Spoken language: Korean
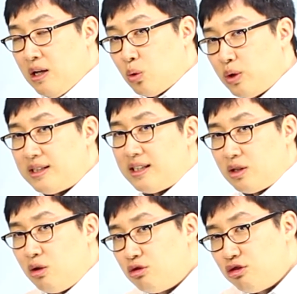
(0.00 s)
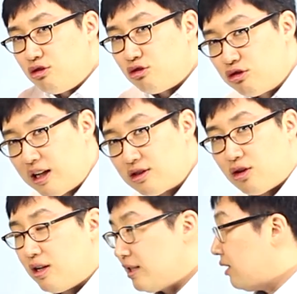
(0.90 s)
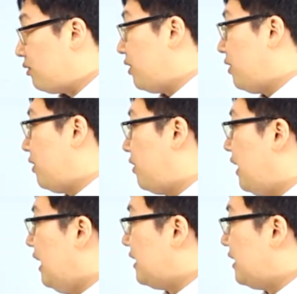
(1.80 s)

도대체 성수는 누가 정하냐고요.